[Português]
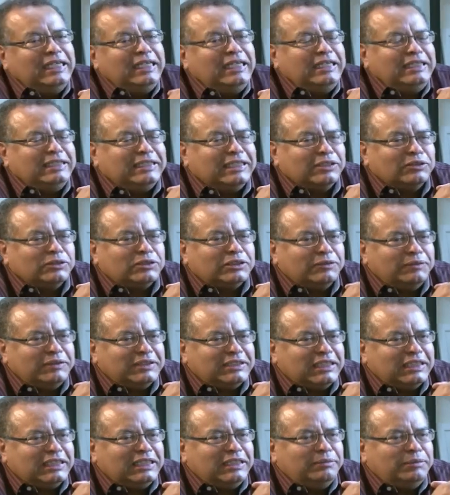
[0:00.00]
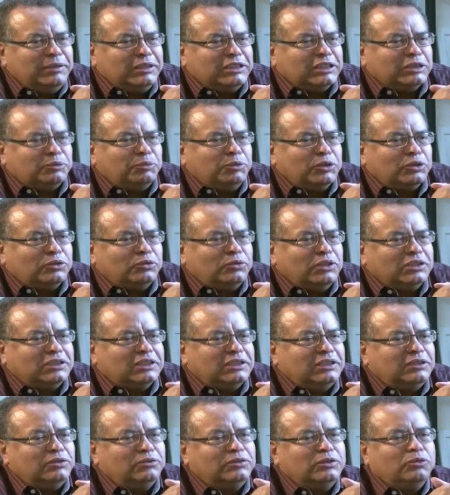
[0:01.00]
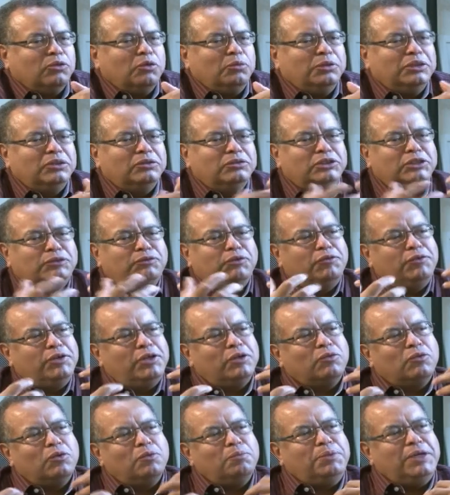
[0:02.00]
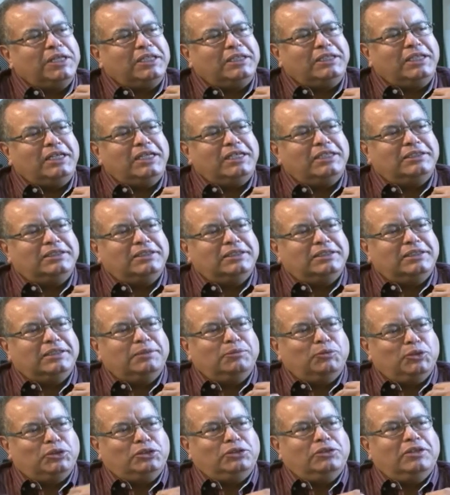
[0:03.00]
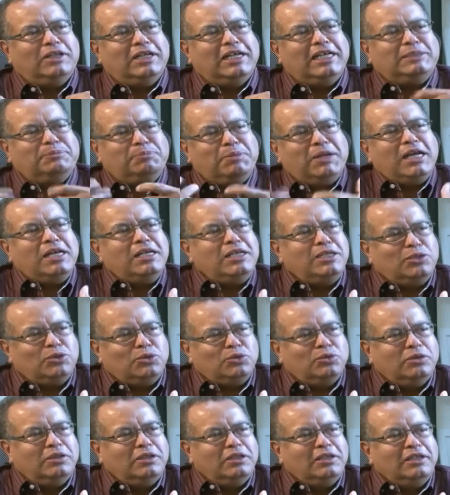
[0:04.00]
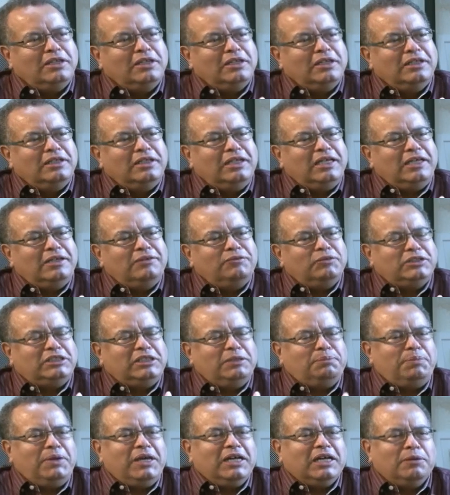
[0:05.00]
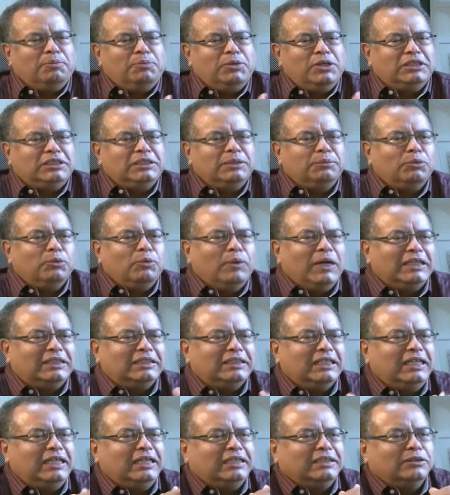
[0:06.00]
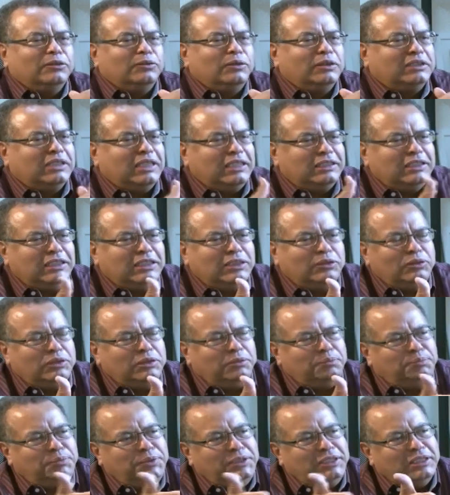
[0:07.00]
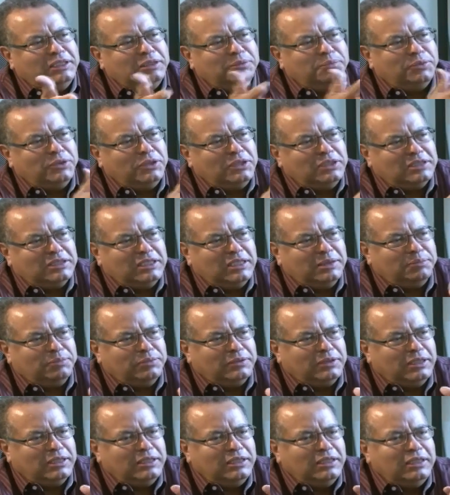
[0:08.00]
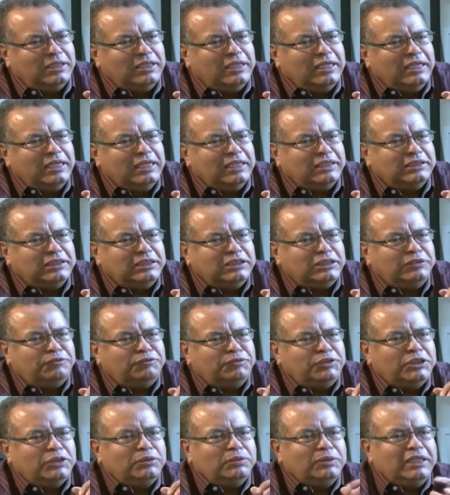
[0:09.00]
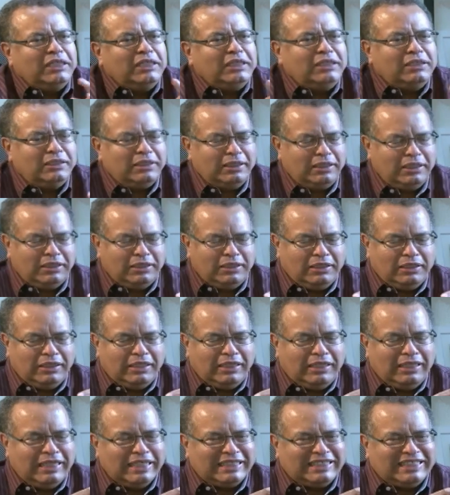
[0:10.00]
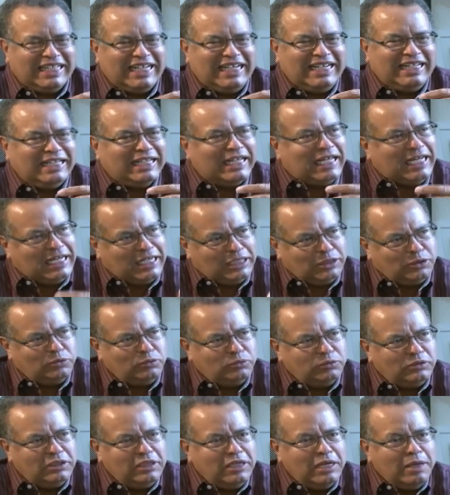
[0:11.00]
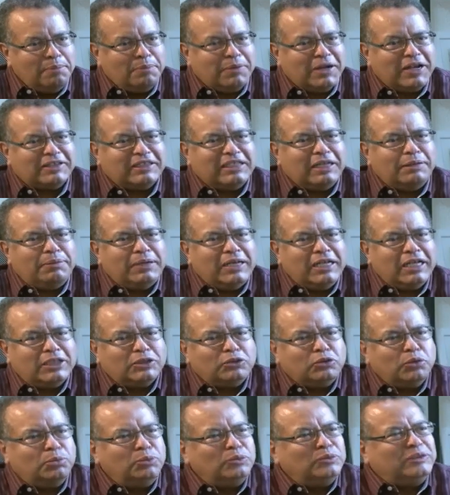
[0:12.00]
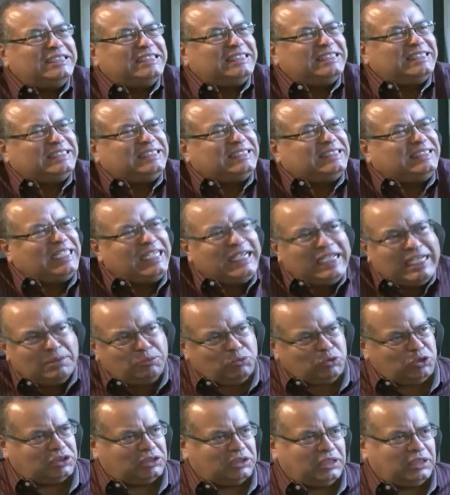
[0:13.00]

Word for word: Então, são exatamente as pessoas que não, não desenvolveram competências emocionais para isso. Né? Você pega, por exemplo, um atleta, um atleta da Olimpíada, por exemplo, né? esse indivíduo ele, ele, ele é treinado para trabalhar sob um extremo